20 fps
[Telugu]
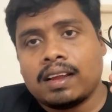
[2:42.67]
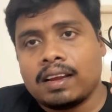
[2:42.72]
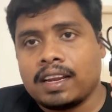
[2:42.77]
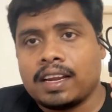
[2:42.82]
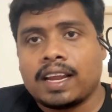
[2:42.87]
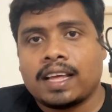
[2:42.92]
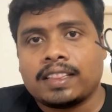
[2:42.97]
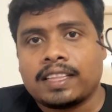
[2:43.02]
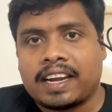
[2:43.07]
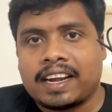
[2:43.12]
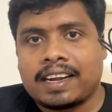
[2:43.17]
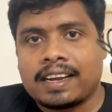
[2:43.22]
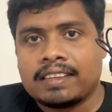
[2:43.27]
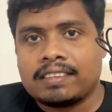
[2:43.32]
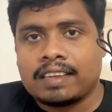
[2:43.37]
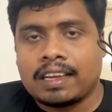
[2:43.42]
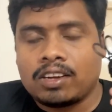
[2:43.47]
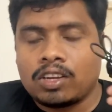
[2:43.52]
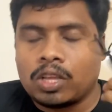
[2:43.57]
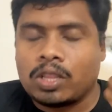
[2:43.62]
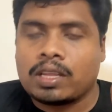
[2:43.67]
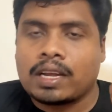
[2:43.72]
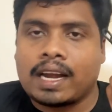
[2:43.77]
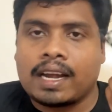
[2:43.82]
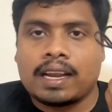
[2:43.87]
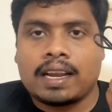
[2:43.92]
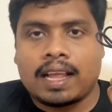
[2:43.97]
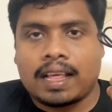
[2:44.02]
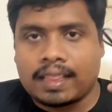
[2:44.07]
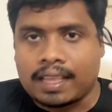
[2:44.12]
నేనైతే రిటర్న్ చేయను
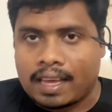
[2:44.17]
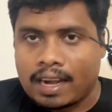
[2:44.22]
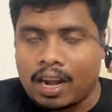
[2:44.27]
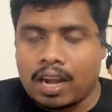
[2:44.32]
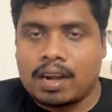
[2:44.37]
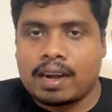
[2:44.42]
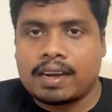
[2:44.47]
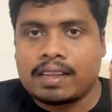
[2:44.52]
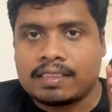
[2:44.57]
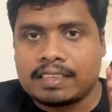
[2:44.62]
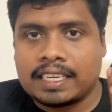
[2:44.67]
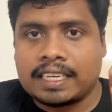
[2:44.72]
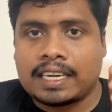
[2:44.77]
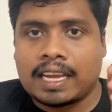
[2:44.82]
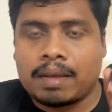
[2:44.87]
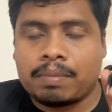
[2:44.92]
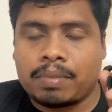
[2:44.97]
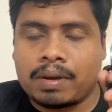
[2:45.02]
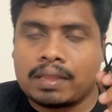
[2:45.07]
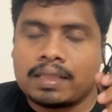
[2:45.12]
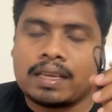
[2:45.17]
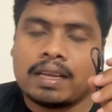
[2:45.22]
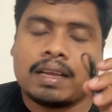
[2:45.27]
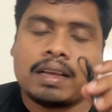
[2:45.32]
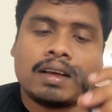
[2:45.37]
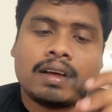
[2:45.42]
ఎందుకంటే నా దగ్గర ఆల్రెడీ సీ టైప్ అది